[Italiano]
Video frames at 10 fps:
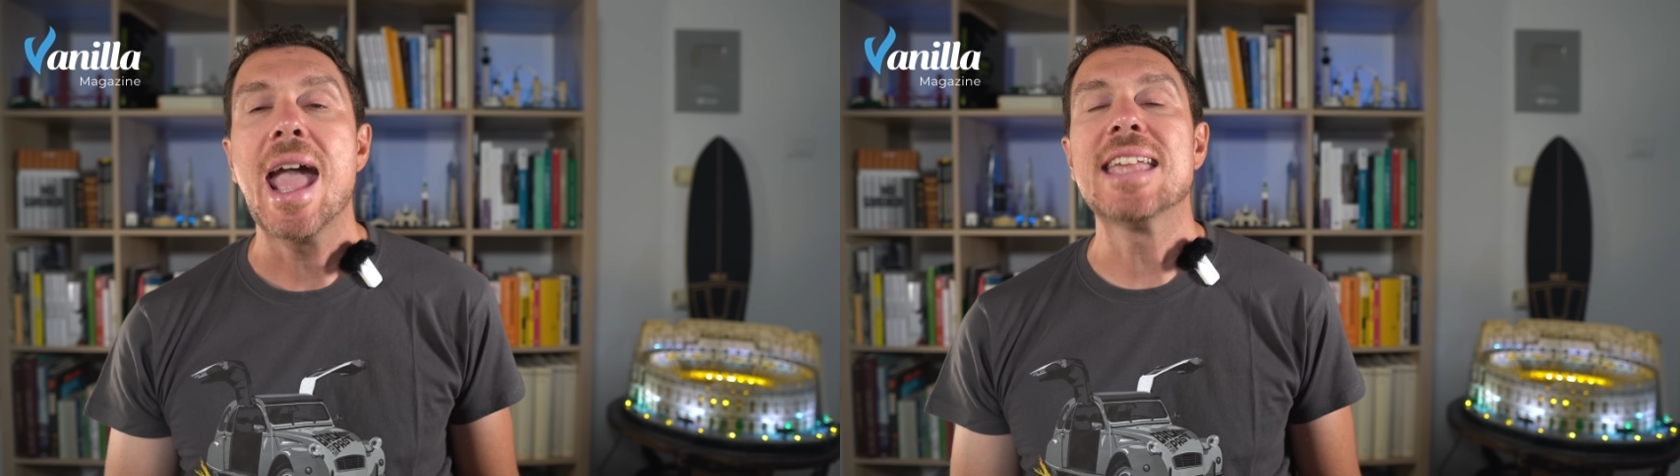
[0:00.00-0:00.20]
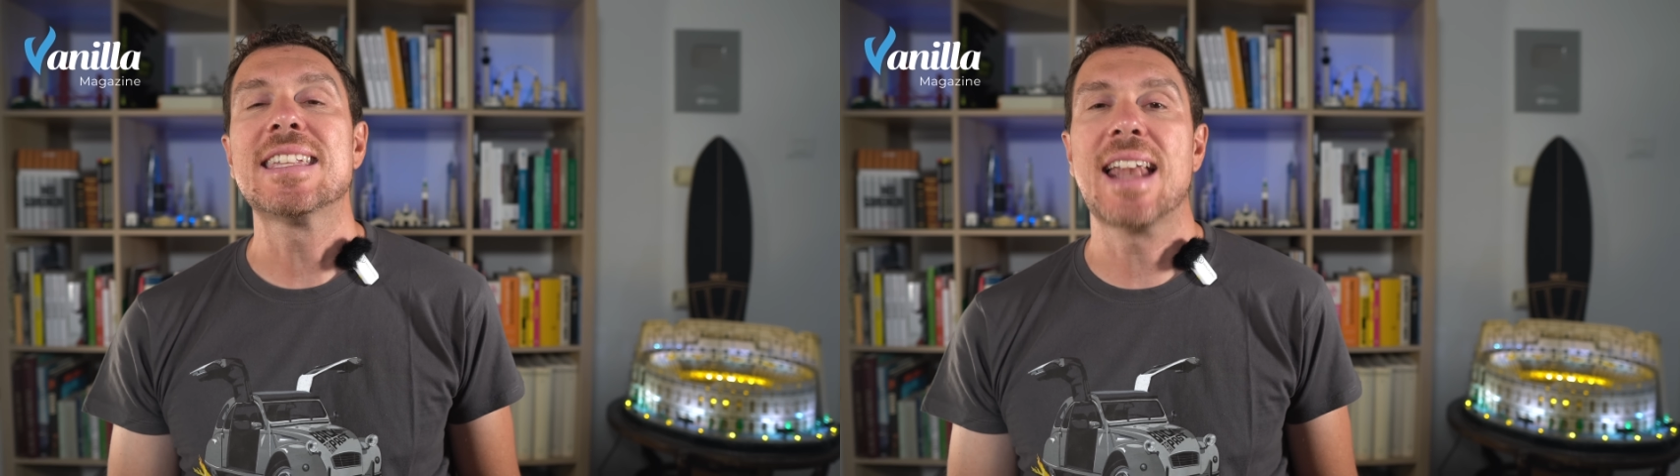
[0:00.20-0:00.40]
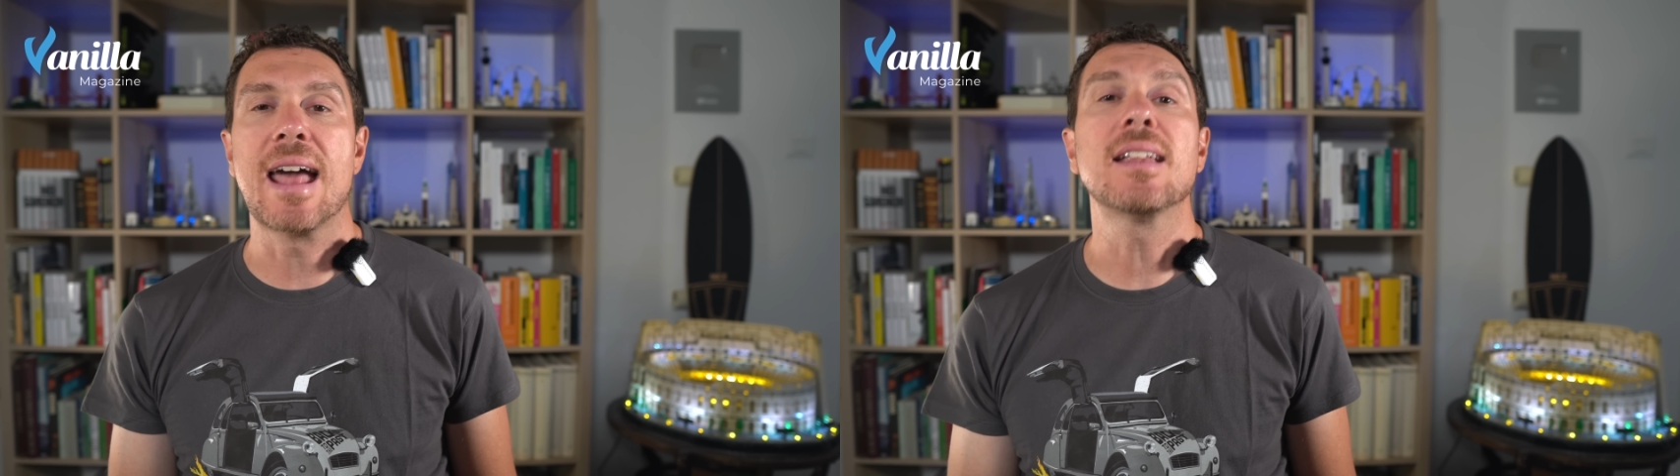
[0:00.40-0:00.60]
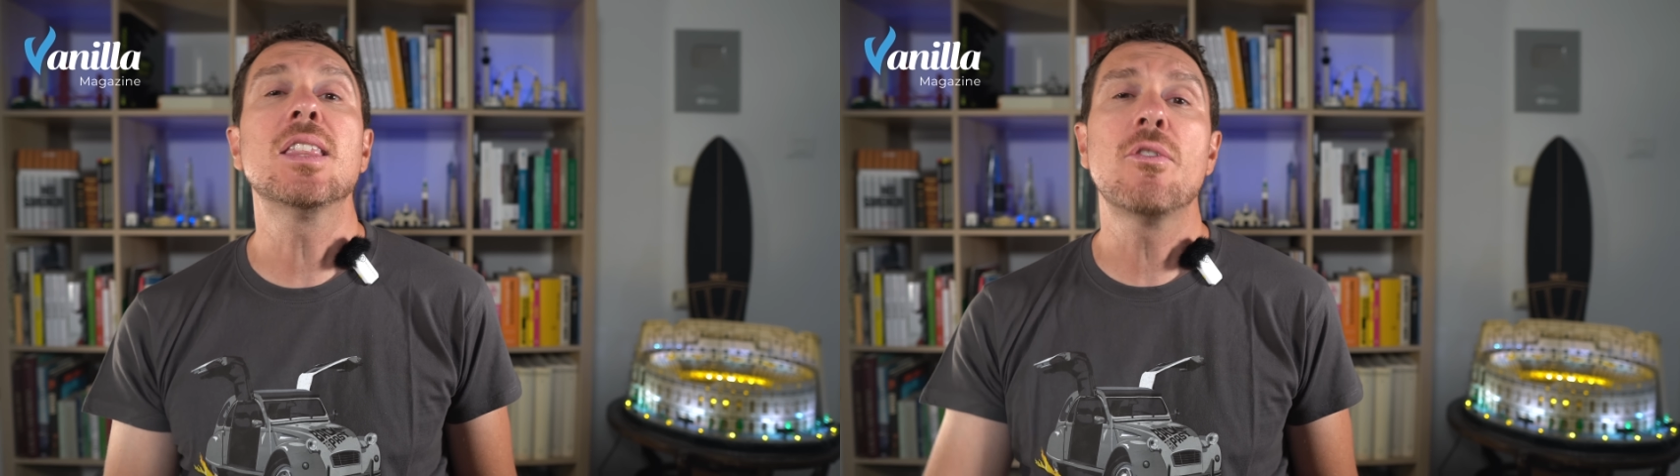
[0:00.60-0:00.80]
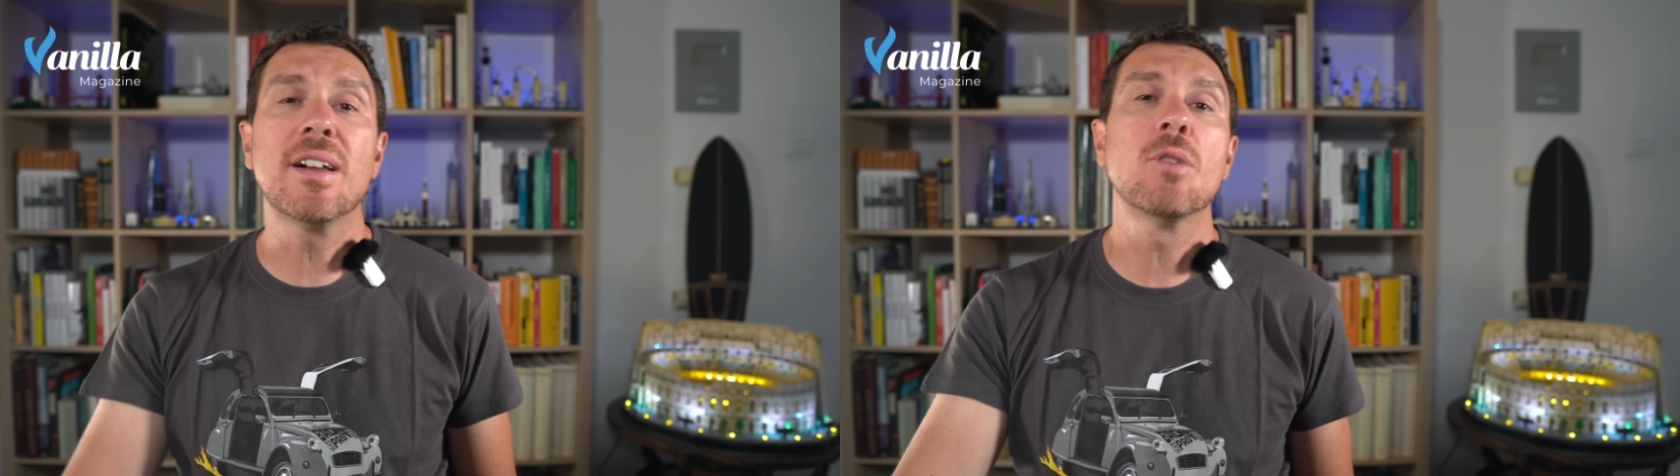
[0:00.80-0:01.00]
e sarà
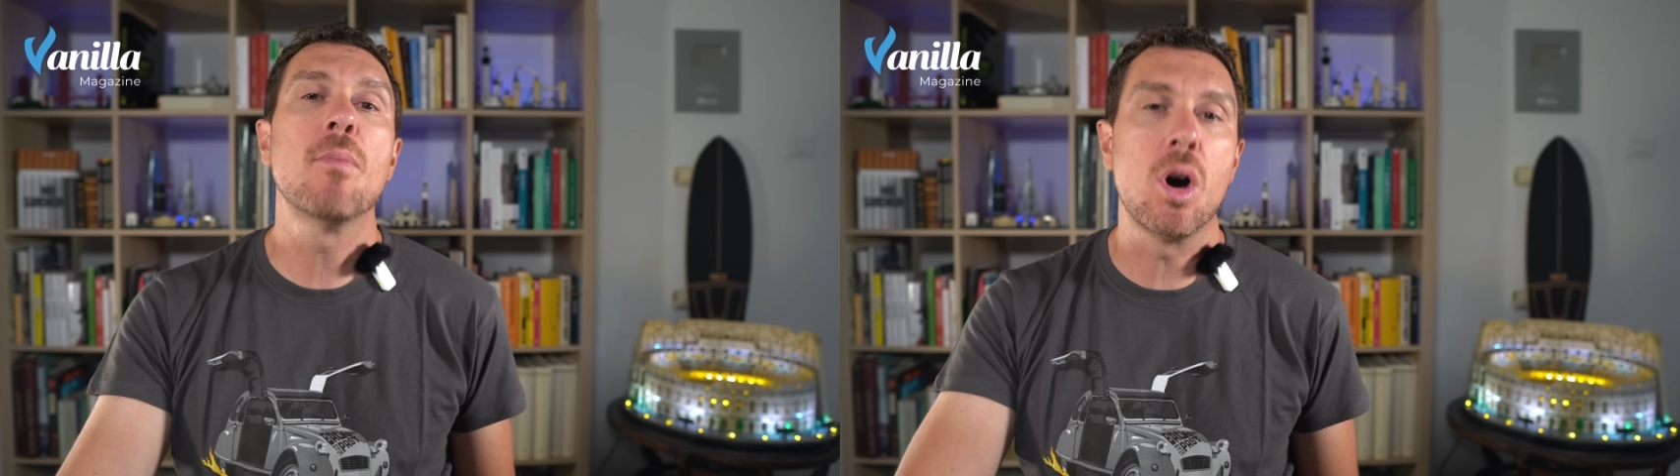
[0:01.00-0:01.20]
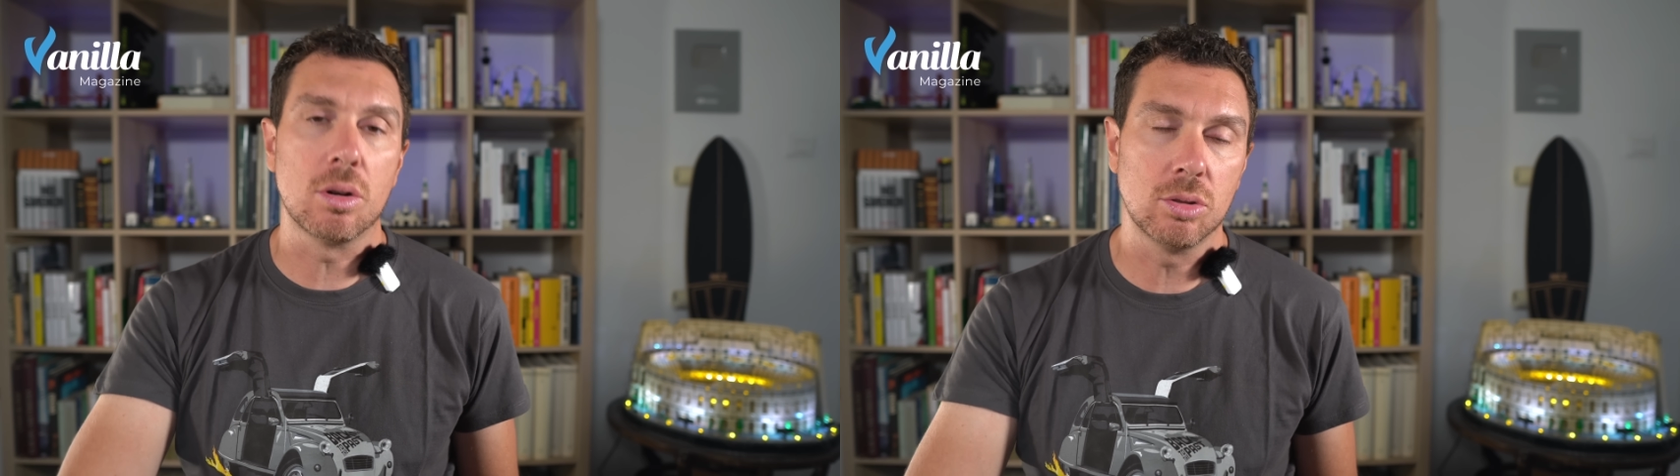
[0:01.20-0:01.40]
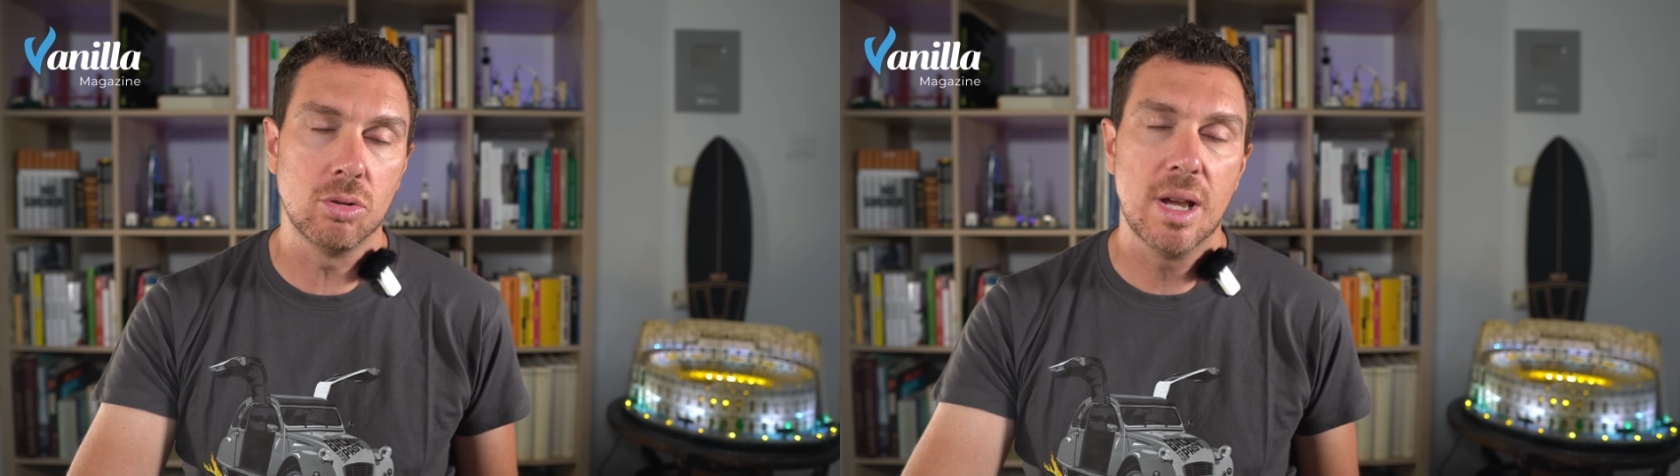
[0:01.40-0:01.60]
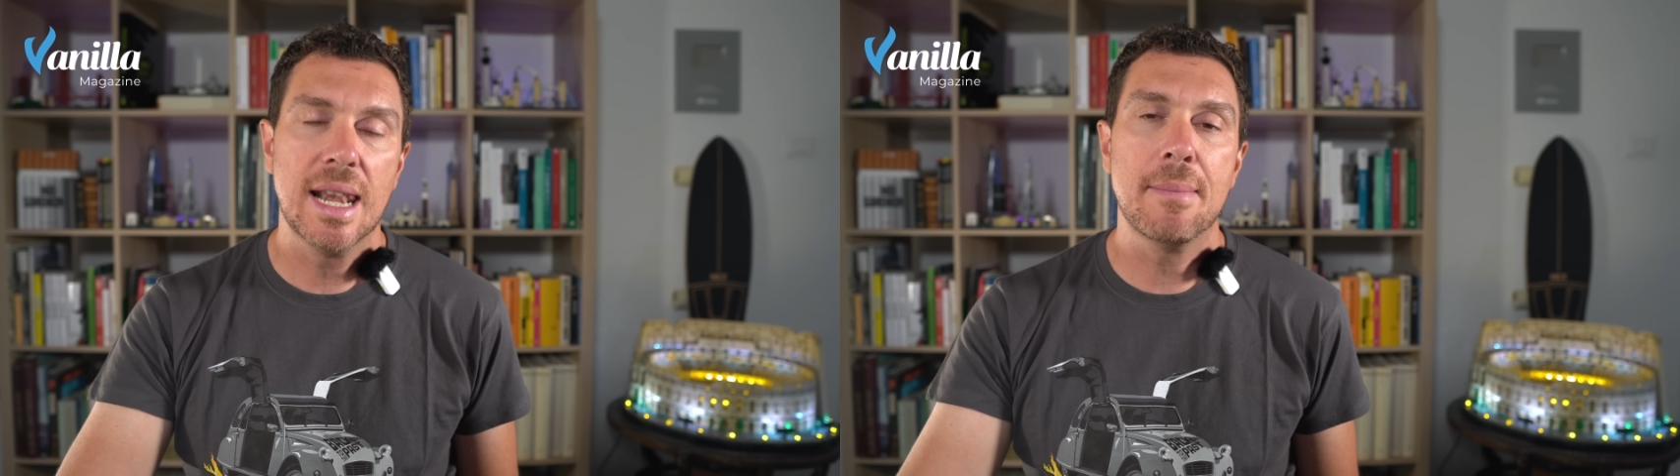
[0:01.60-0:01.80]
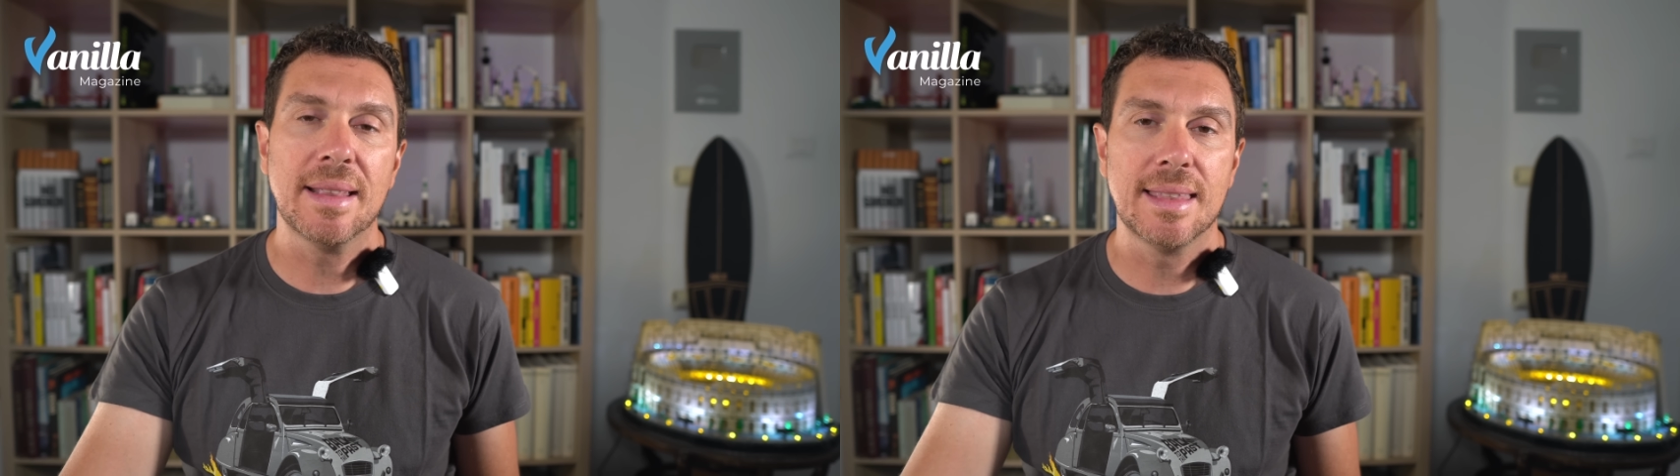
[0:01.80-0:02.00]
ritrovato morto
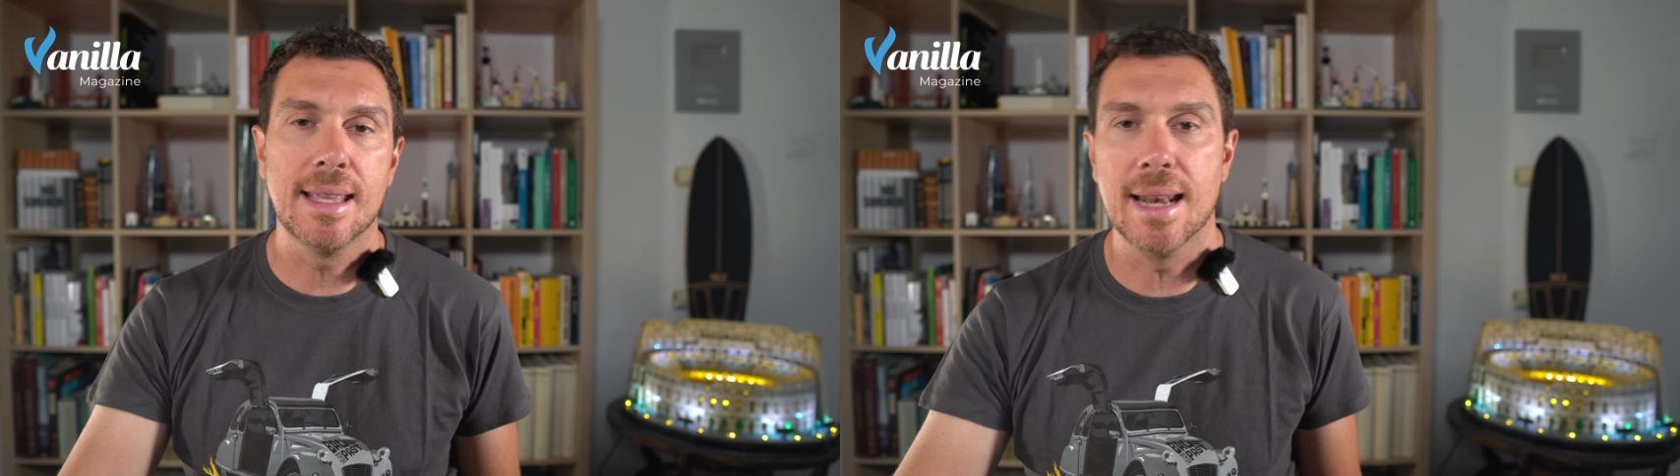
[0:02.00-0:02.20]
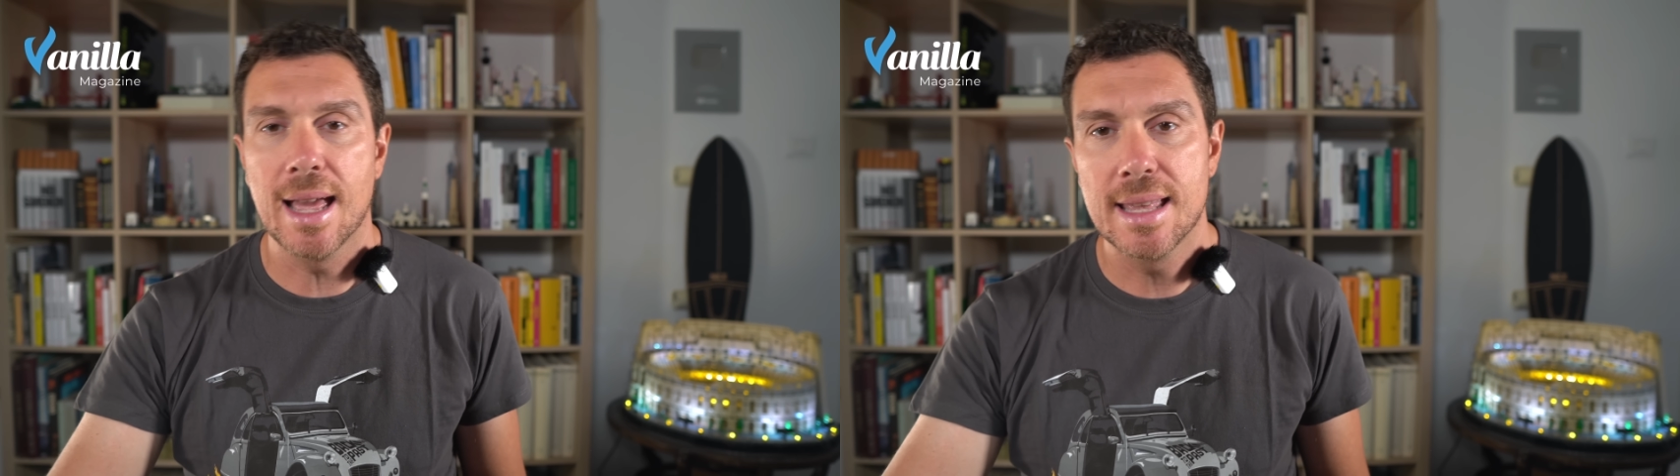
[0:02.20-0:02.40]
la mattina